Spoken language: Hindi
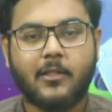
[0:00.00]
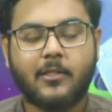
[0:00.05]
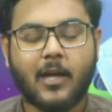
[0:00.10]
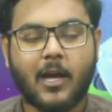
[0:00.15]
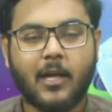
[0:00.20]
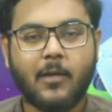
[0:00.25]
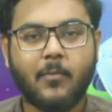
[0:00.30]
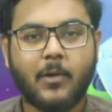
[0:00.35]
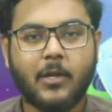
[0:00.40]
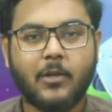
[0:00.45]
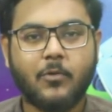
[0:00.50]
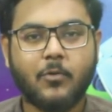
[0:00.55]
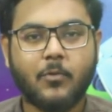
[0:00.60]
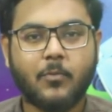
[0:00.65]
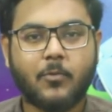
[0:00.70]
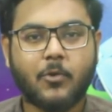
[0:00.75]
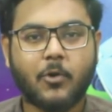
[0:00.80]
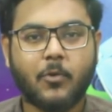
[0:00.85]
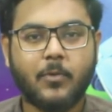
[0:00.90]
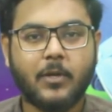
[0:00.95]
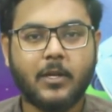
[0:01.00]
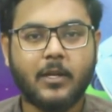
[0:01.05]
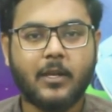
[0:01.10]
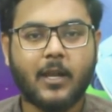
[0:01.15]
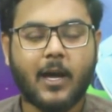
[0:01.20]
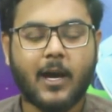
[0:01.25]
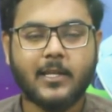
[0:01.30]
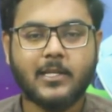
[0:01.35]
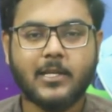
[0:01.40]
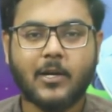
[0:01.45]
साई मयूब को भी
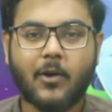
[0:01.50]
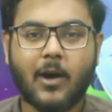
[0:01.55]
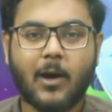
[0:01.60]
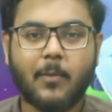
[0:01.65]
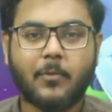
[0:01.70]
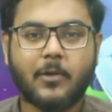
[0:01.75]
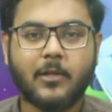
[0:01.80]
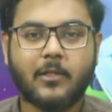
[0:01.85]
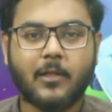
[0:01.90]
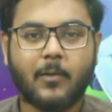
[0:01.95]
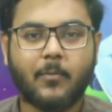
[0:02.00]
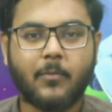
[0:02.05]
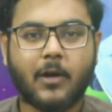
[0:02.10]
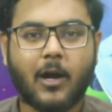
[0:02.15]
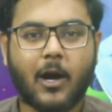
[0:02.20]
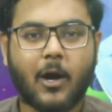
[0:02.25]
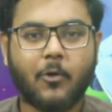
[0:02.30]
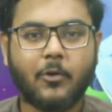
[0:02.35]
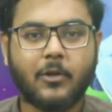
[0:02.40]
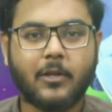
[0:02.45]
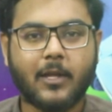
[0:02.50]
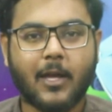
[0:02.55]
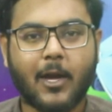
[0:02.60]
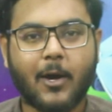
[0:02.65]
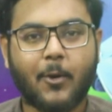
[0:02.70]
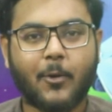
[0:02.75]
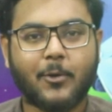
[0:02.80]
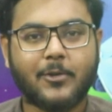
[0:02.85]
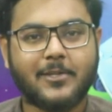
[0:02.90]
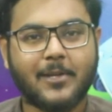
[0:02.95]
लाजवाब किस्म का आउट किया
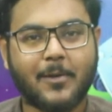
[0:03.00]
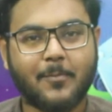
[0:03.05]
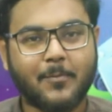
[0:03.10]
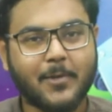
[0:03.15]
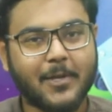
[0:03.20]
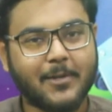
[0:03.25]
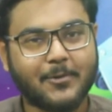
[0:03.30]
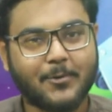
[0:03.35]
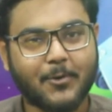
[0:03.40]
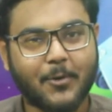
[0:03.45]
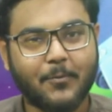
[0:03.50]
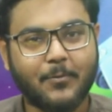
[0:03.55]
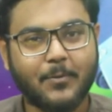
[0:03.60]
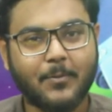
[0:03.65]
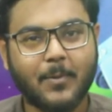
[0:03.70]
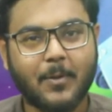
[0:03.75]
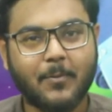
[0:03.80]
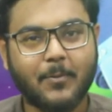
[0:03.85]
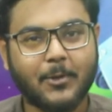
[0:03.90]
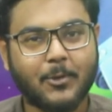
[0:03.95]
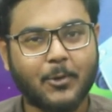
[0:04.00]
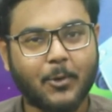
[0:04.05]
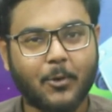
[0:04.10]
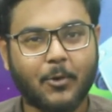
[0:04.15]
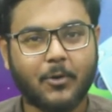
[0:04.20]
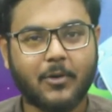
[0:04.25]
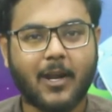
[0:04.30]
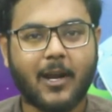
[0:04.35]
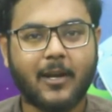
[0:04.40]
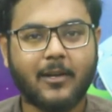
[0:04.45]
और चैम्पियंस ट्रॉफी में भी दो
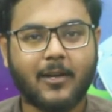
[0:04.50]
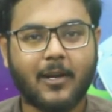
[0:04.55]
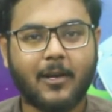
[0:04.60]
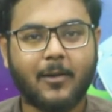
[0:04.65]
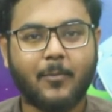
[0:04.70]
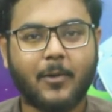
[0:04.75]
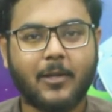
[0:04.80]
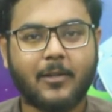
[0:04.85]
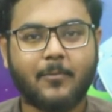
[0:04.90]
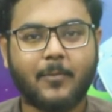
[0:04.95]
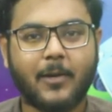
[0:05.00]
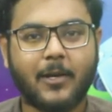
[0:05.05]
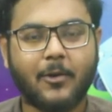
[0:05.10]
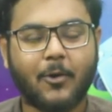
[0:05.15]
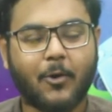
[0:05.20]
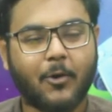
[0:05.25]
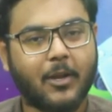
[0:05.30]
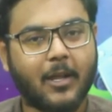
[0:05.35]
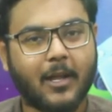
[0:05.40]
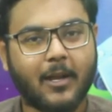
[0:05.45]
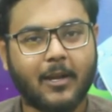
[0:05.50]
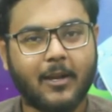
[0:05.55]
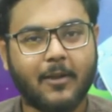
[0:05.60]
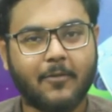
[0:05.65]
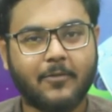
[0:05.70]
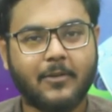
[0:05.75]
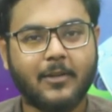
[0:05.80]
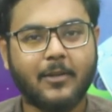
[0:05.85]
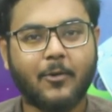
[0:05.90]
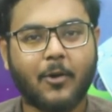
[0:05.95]
राइट हैंड बैट्समैन और एक
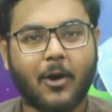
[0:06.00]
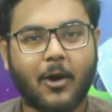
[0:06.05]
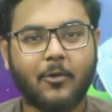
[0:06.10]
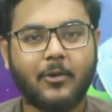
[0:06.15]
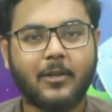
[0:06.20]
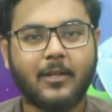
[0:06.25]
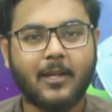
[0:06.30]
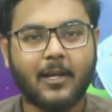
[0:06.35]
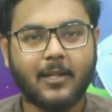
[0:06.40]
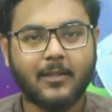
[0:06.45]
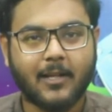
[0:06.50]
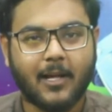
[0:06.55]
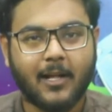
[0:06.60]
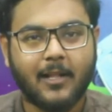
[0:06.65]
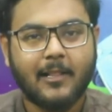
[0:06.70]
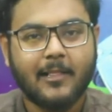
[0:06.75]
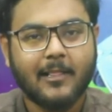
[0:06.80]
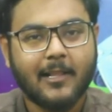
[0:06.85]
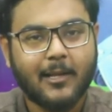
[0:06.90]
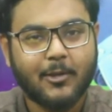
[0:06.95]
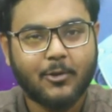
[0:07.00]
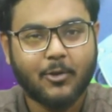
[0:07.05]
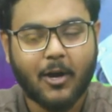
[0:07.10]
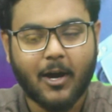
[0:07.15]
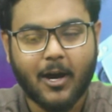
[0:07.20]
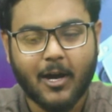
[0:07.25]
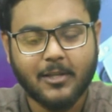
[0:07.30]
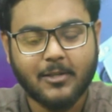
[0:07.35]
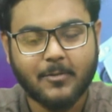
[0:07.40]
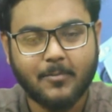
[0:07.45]
लेफ्टी को आउट किया था तो
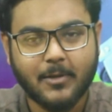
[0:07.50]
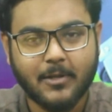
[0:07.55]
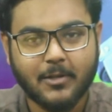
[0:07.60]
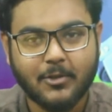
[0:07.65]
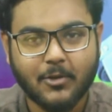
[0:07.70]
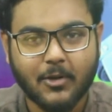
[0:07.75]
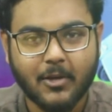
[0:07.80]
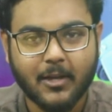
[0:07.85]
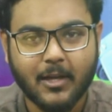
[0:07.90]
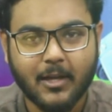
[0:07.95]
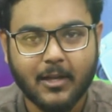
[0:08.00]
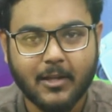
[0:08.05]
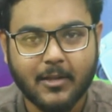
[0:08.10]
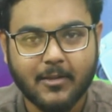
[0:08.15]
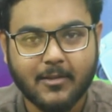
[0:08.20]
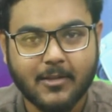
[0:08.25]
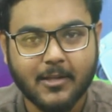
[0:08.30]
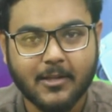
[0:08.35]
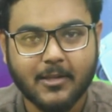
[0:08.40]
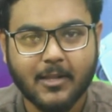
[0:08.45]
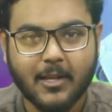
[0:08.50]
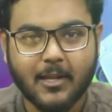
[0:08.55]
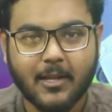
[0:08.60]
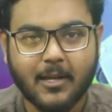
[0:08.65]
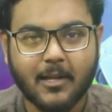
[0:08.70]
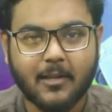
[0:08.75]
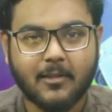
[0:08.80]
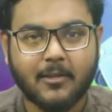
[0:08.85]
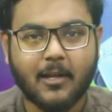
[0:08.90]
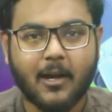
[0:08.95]
आज भी जो है इसी
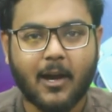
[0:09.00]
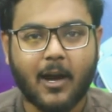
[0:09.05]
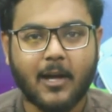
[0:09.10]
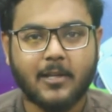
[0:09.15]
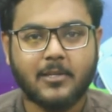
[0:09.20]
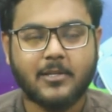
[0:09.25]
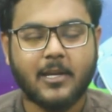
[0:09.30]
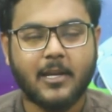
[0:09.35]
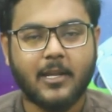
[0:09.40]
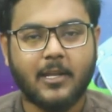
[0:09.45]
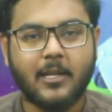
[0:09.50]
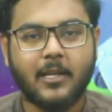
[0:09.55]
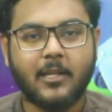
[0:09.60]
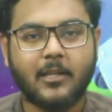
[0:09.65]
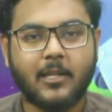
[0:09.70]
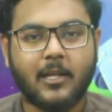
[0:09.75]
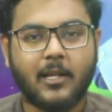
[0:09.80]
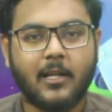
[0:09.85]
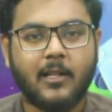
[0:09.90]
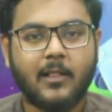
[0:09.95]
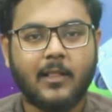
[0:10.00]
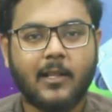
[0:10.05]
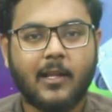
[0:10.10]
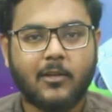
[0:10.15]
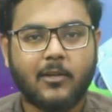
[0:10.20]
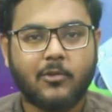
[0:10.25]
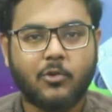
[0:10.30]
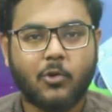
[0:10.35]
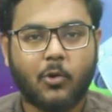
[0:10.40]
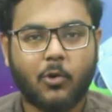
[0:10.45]
तरीके से आज की इनिंग थी
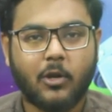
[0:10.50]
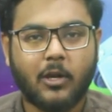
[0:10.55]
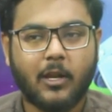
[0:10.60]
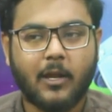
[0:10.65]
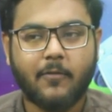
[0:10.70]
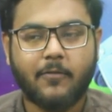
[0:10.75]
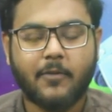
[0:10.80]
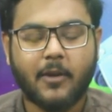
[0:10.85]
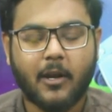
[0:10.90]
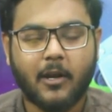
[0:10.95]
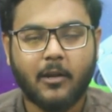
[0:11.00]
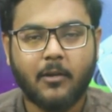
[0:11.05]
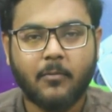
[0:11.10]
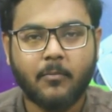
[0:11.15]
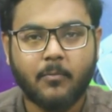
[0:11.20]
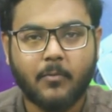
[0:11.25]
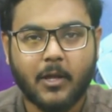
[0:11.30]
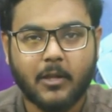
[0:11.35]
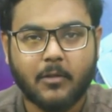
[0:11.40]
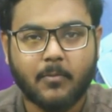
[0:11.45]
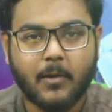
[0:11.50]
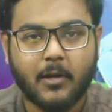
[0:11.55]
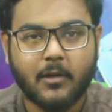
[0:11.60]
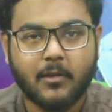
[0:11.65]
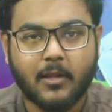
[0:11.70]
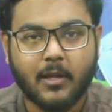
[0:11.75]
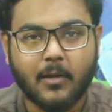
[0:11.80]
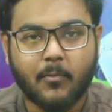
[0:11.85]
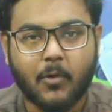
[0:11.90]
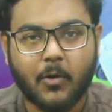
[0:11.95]
दो लेफ्ट हैंड बैट्समैन
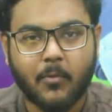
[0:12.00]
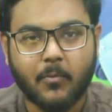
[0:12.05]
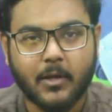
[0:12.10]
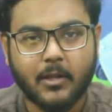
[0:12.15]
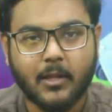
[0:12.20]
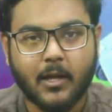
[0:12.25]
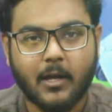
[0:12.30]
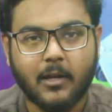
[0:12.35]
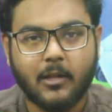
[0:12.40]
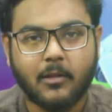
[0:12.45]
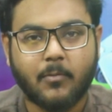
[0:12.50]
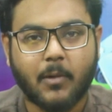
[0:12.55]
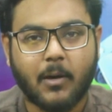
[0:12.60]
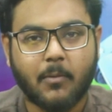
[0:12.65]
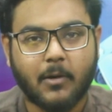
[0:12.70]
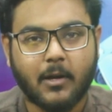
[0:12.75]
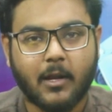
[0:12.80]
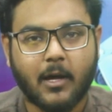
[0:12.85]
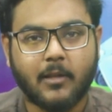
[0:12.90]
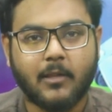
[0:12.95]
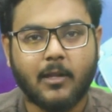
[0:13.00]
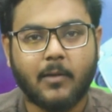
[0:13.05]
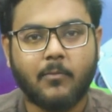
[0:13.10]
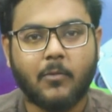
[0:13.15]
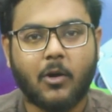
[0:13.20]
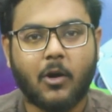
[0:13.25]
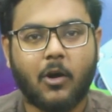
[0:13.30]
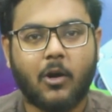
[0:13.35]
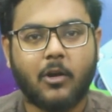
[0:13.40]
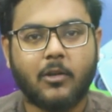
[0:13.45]
थे मोहम्मद आरिफ बाबर आजम
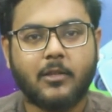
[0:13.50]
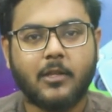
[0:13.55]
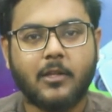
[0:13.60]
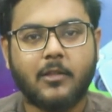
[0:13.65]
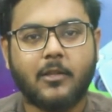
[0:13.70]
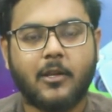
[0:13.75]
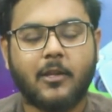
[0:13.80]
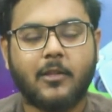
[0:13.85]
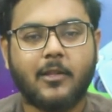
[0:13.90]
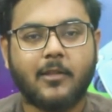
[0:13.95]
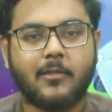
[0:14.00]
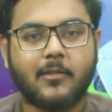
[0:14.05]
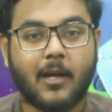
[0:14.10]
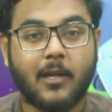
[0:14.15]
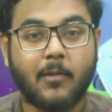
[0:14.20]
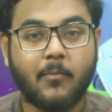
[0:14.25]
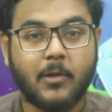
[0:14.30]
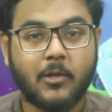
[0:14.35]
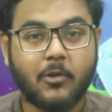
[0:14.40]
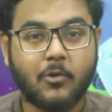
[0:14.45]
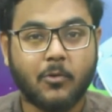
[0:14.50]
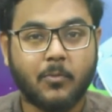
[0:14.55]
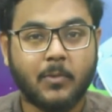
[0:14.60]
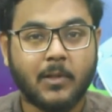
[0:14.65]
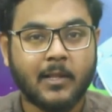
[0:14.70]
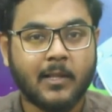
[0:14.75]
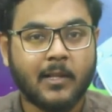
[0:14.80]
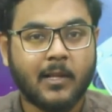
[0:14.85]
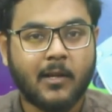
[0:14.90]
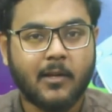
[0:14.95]
और तीसरे थे साई मयूब
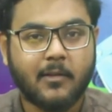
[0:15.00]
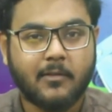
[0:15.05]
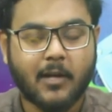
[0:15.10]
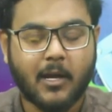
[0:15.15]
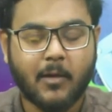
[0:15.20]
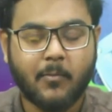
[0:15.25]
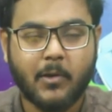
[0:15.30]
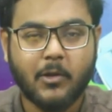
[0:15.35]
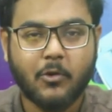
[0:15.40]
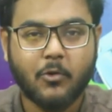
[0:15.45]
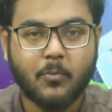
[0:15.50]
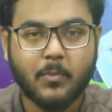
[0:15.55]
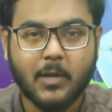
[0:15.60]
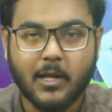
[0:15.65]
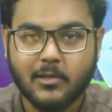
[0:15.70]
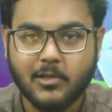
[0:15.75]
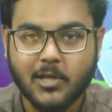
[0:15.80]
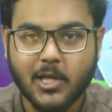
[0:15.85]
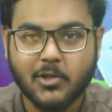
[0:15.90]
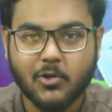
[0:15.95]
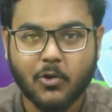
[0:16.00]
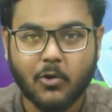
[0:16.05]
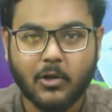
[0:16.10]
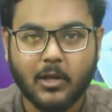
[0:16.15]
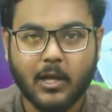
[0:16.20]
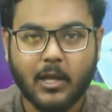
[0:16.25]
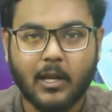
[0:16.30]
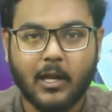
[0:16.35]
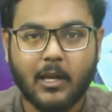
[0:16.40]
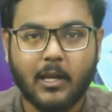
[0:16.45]
साई मयूब ने अच्छा शॉट
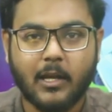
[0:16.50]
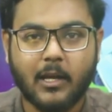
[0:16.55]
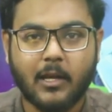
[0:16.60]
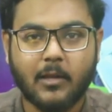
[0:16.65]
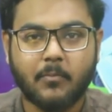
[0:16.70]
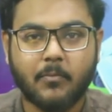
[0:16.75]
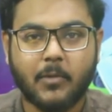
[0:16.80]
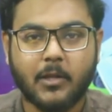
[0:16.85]
खेला लेकिन